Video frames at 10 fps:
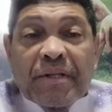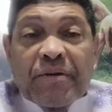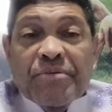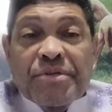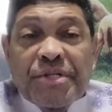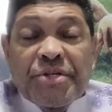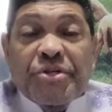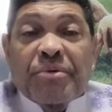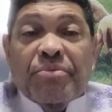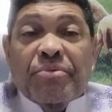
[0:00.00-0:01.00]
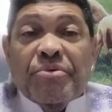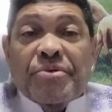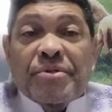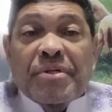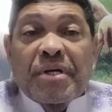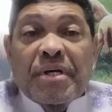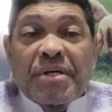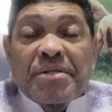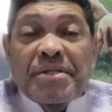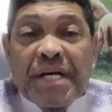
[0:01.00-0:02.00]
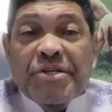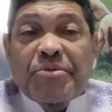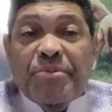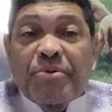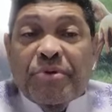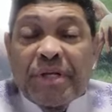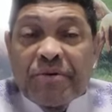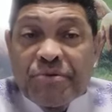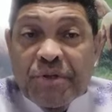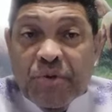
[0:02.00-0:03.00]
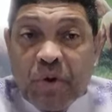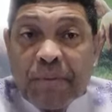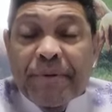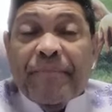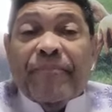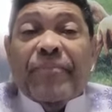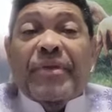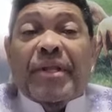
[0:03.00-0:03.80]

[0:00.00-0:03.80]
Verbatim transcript: Então, seja um dos sete mil que não se dobram,